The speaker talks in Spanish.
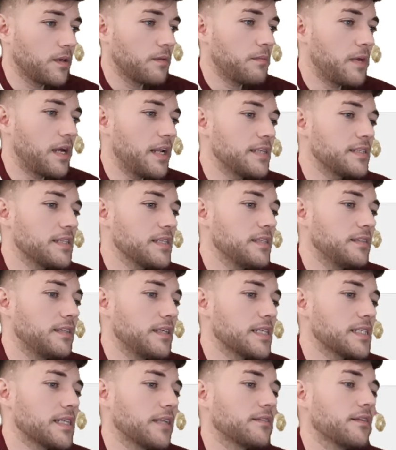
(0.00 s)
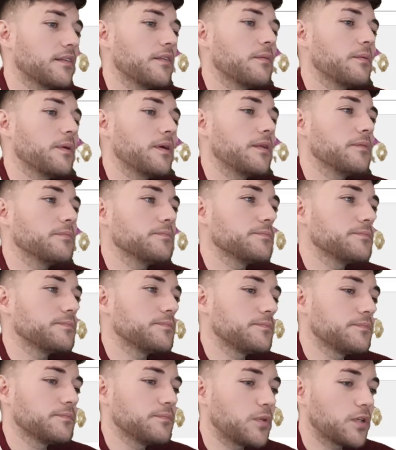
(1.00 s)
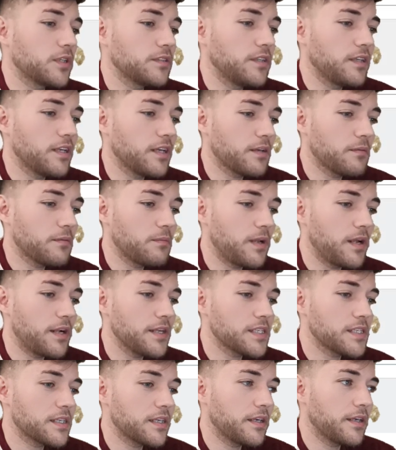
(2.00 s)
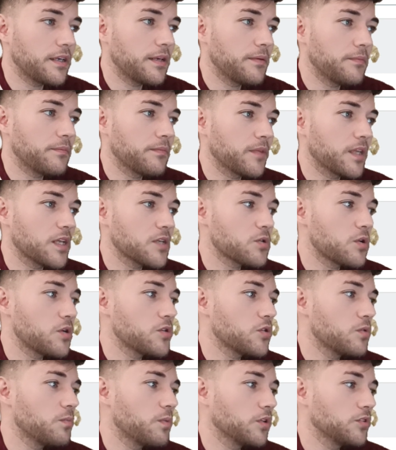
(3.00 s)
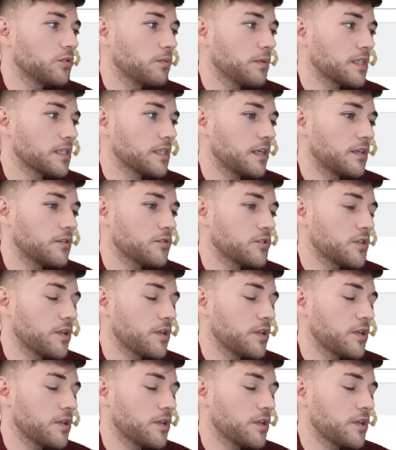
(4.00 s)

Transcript: Vale, este es interesante de ver porque tiene ejemplares que, suelen ser un poquito más caros